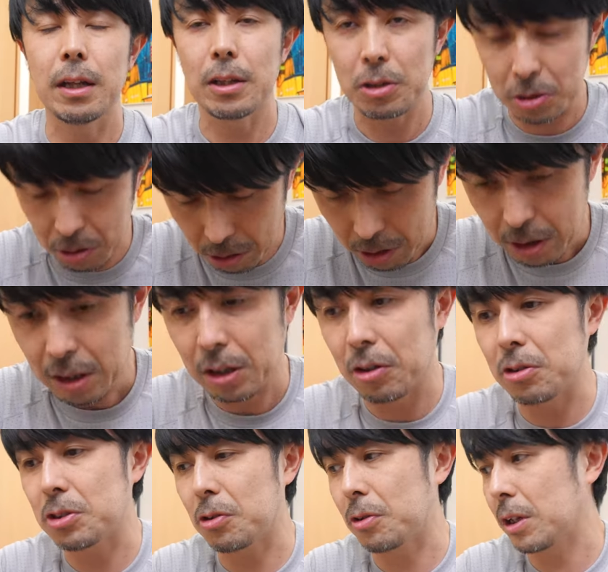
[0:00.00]
何卒よ
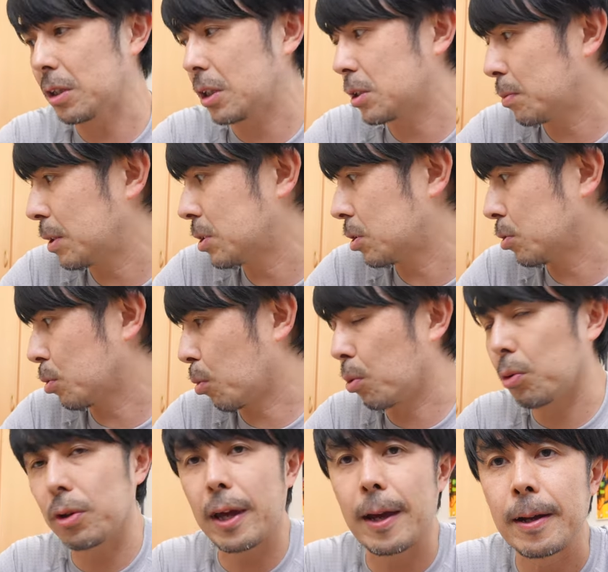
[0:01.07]
ろしくお願いいたしますというと
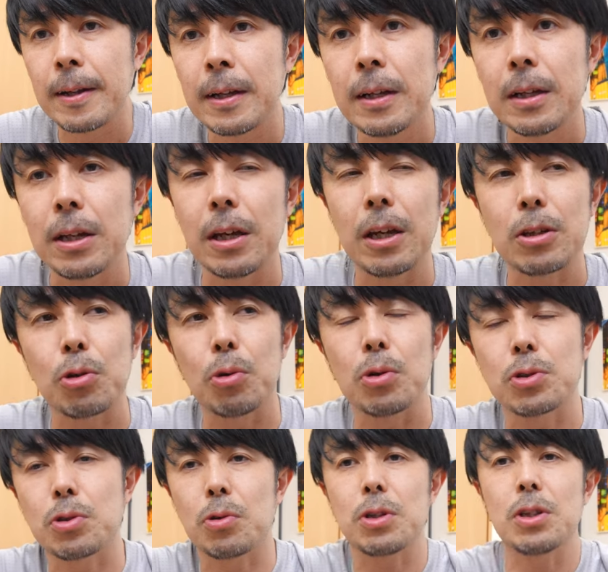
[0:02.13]
ころで、ソ
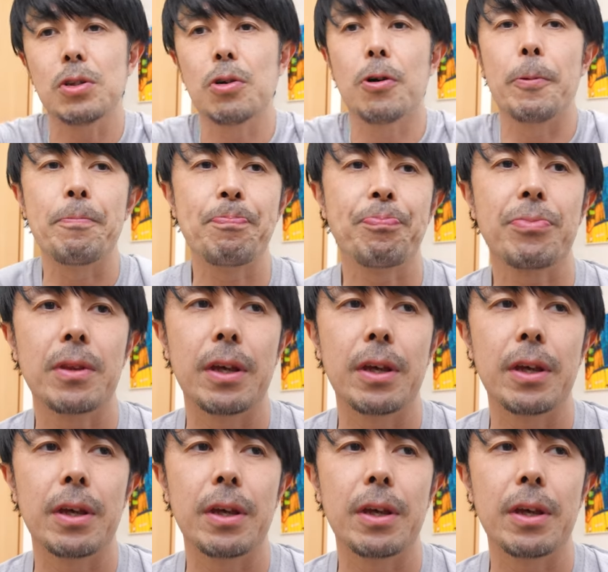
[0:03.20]
ニーの、